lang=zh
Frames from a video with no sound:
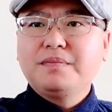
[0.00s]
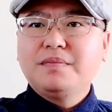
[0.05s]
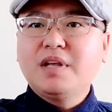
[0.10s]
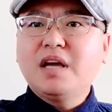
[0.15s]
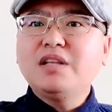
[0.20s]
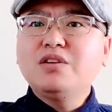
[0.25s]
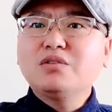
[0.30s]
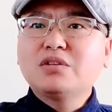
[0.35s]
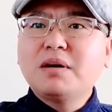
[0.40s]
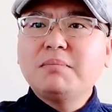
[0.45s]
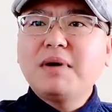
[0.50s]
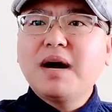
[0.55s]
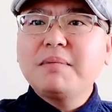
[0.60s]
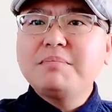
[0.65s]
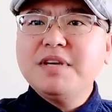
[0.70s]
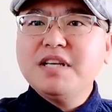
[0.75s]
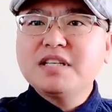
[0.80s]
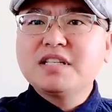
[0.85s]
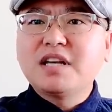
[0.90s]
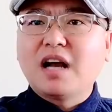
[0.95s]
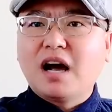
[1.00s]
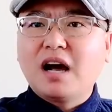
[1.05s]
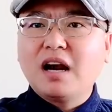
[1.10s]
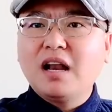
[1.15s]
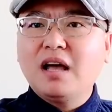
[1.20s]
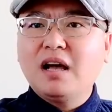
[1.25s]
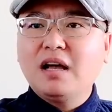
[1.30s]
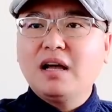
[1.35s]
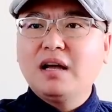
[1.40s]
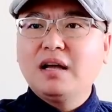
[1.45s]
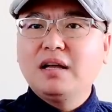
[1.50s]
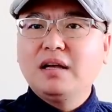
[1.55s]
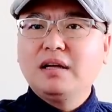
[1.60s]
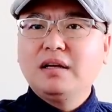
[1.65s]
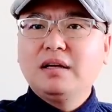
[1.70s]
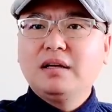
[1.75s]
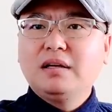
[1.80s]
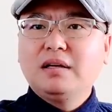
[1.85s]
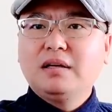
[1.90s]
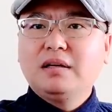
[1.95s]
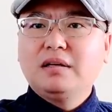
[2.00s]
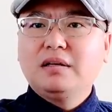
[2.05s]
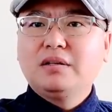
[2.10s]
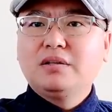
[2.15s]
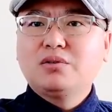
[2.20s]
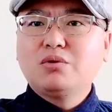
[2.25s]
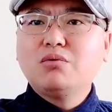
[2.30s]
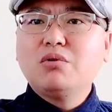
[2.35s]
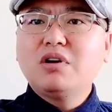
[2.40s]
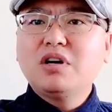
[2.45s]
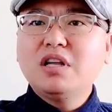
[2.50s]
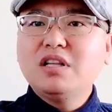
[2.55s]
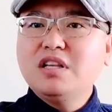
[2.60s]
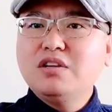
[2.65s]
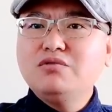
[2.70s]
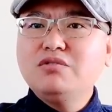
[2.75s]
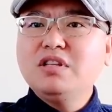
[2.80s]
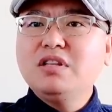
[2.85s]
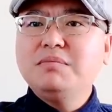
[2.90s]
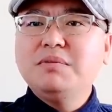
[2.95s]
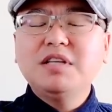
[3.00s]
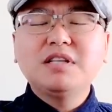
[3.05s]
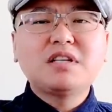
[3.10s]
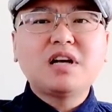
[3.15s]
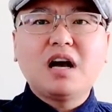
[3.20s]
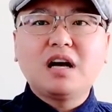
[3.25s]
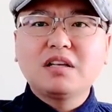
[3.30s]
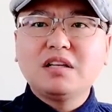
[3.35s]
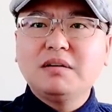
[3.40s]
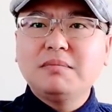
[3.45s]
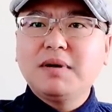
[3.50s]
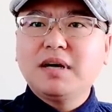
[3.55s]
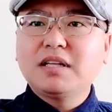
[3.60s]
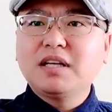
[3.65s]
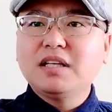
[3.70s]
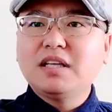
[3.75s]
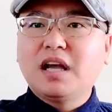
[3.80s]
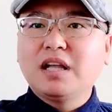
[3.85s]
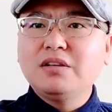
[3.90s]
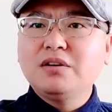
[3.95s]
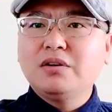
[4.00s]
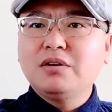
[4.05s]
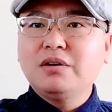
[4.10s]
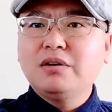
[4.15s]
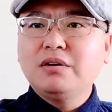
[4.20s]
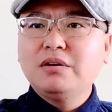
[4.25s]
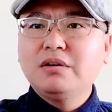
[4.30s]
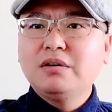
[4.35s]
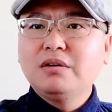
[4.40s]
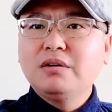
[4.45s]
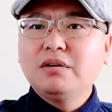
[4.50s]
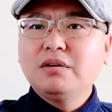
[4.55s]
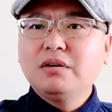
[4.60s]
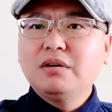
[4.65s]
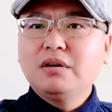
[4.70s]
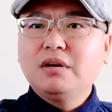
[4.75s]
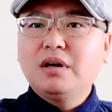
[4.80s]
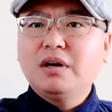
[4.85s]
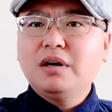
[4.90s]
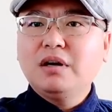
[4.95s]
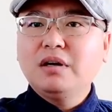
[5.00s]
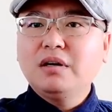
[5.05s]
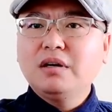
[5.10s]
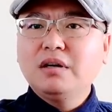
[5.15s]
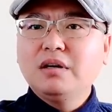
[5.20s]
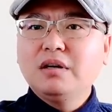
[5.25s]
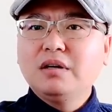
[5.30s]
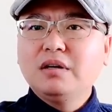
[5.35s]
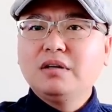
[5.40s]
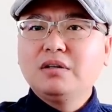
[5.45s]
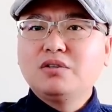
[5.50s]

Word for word: 研究他妈逼啥了？中国人均 GDP 上去了吗？他研究啊？